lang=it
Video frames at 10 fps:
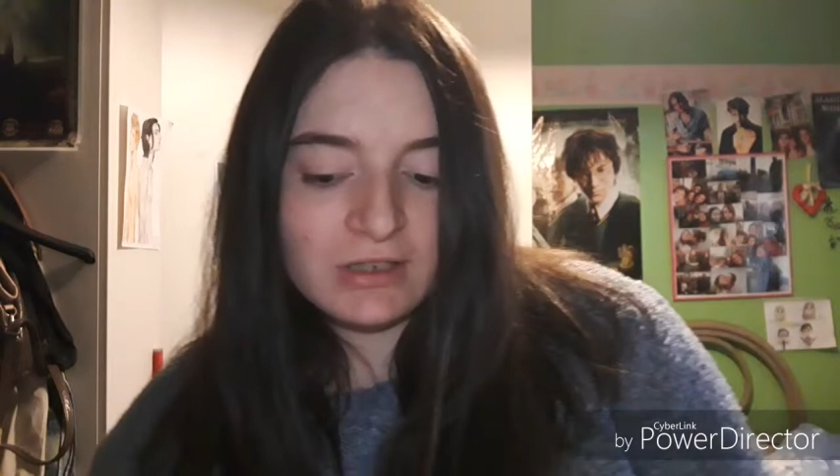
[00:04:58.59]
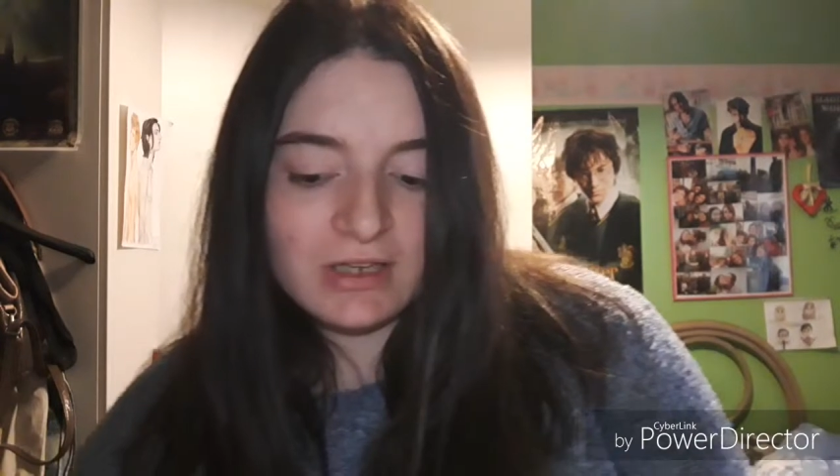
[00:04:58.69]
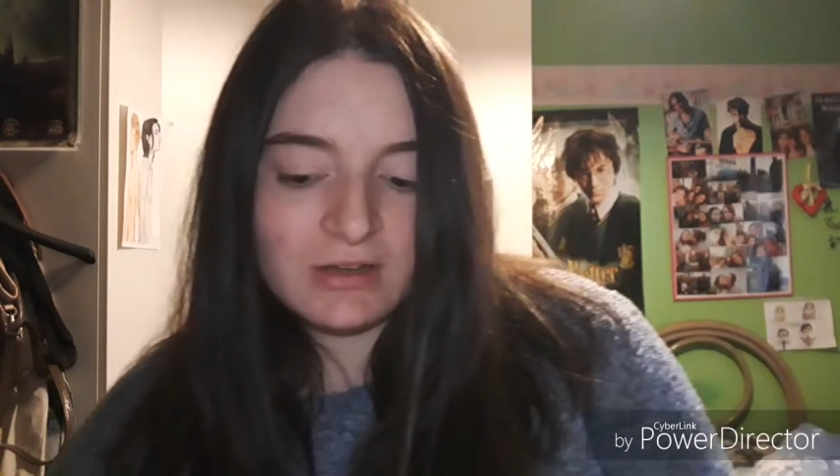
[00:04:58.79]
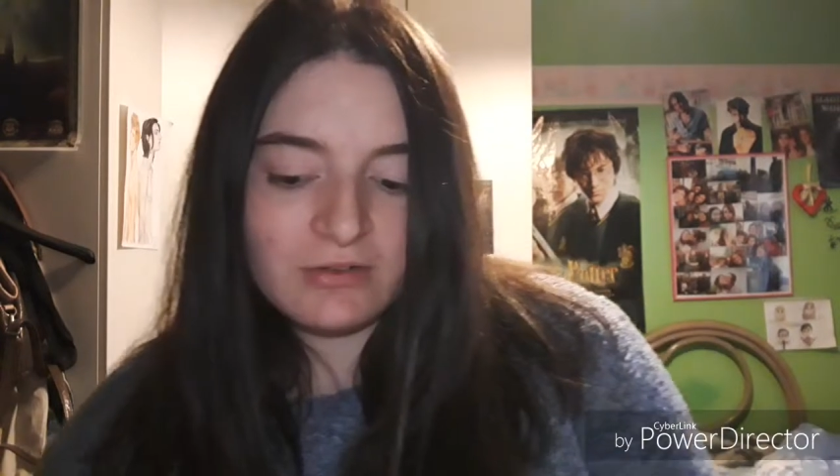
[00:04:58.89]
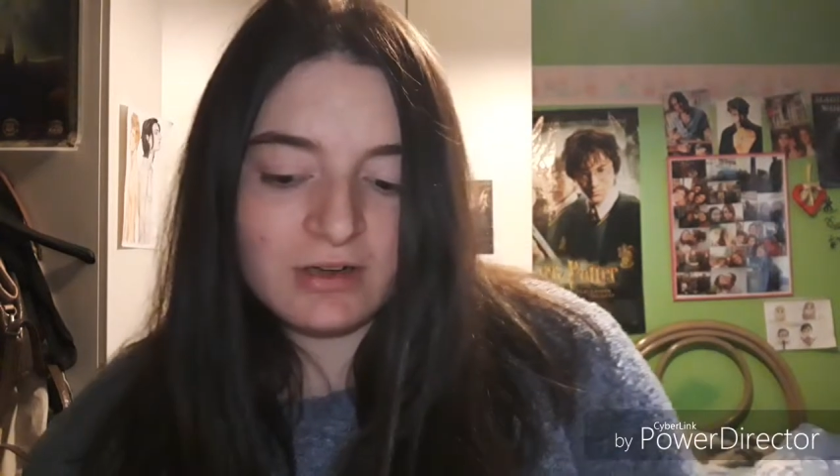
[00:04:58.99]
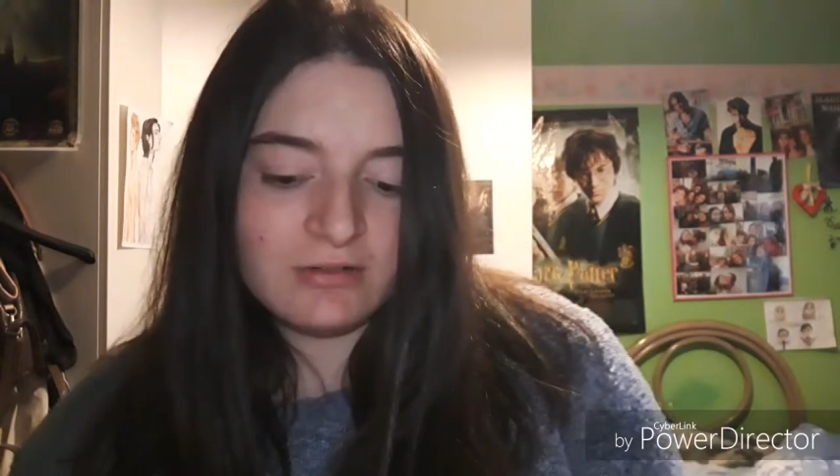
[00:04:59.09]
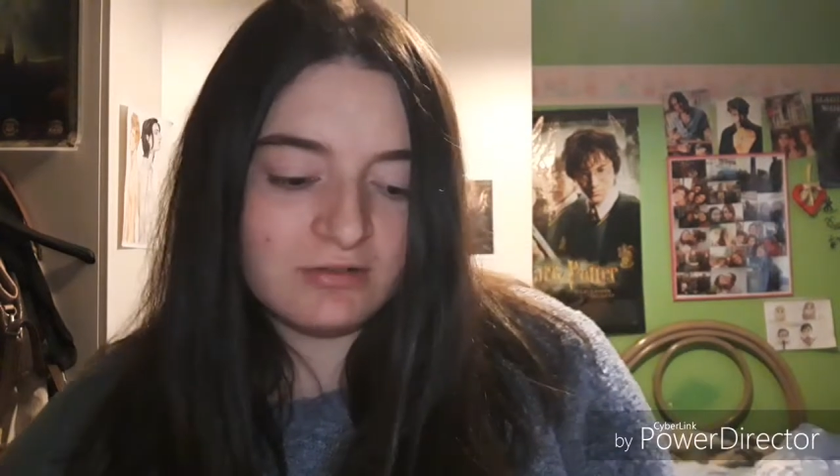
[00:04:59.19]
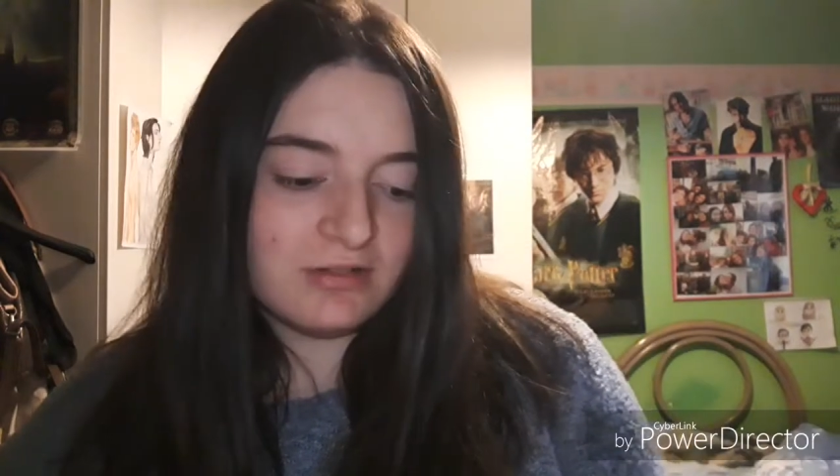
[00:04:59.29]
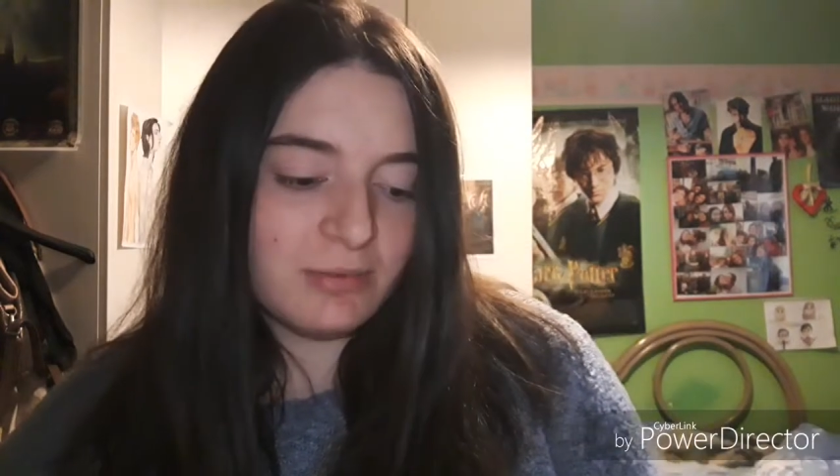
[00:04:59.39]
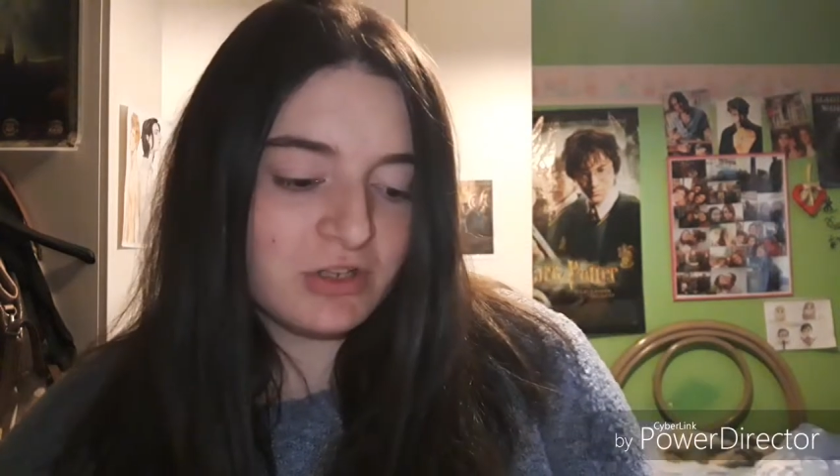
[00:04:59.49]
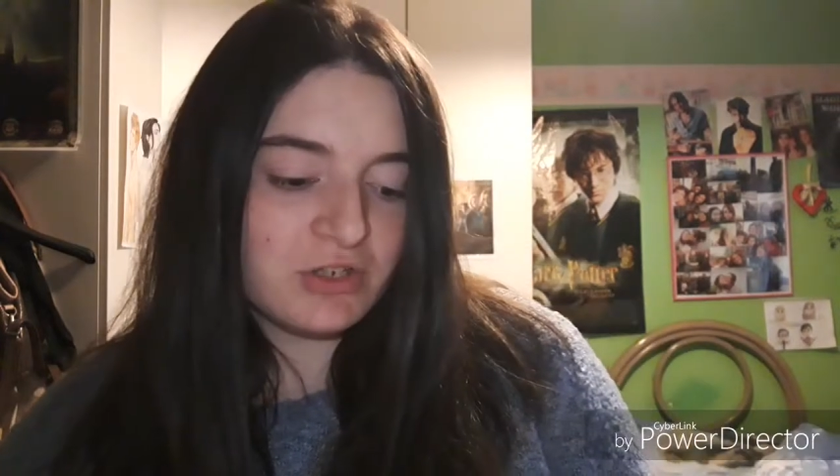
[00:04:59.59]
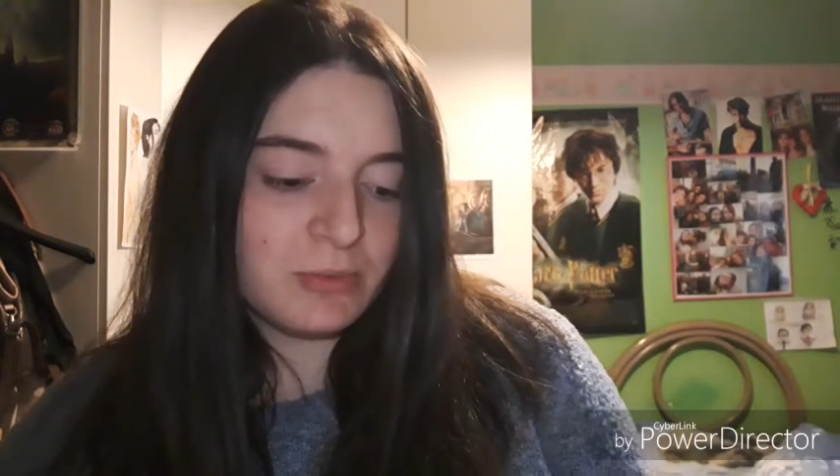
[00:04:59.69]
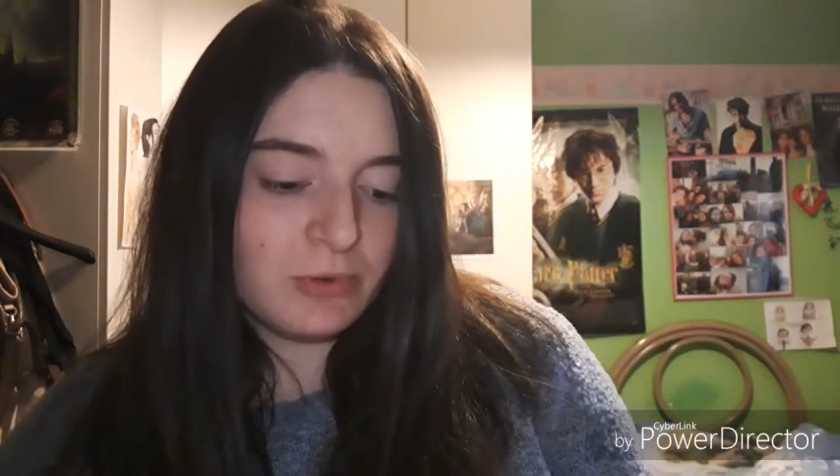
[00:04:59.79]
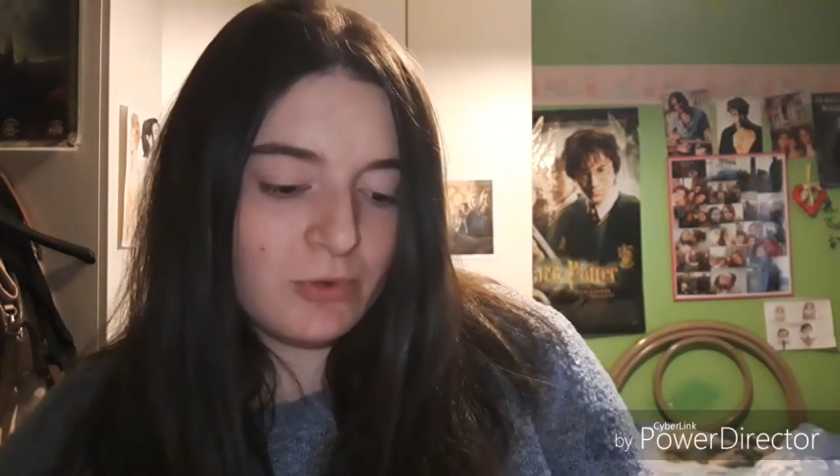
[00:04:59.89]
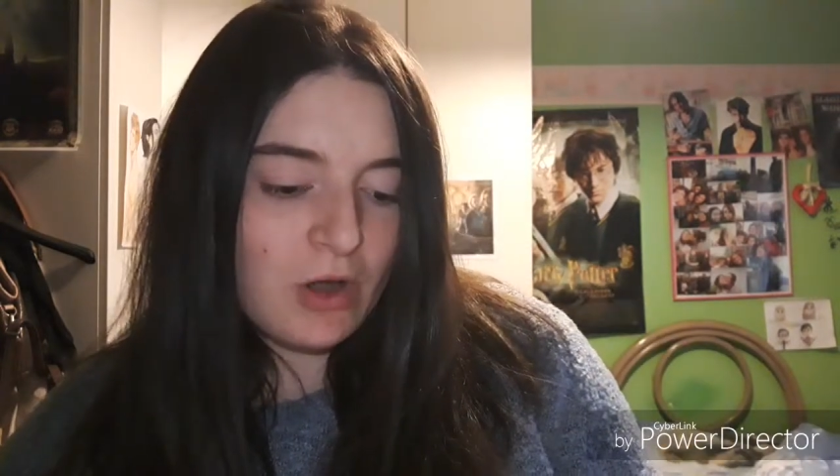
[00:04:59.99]
e che ora non ti piace
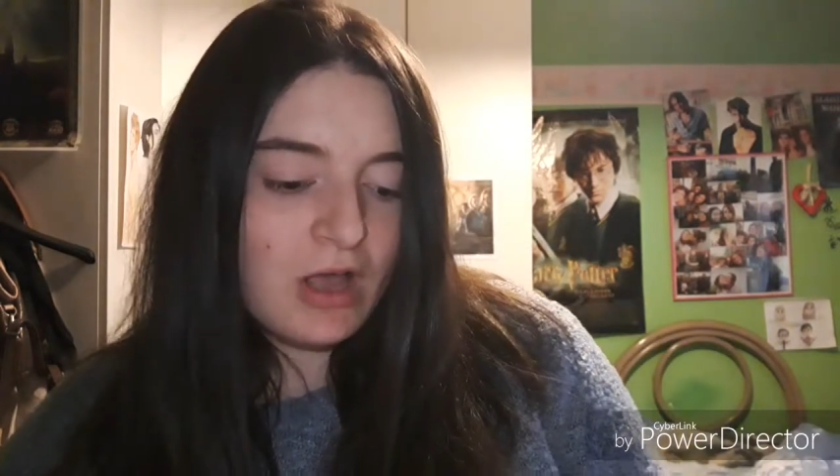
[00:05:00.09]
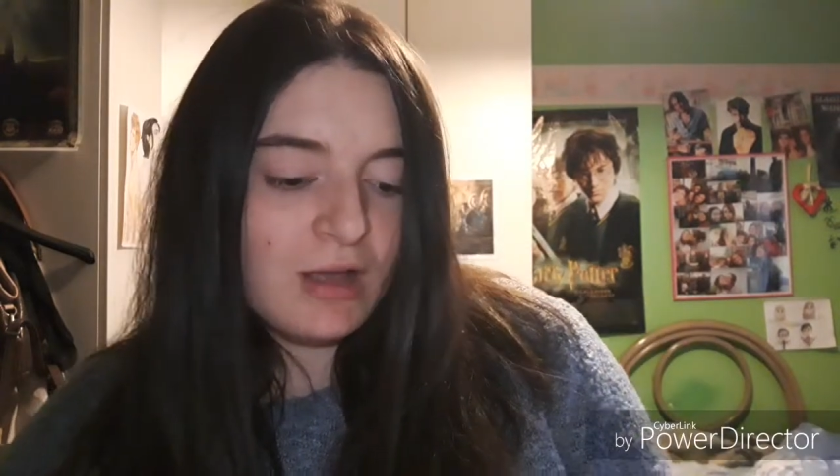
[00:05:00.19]
più,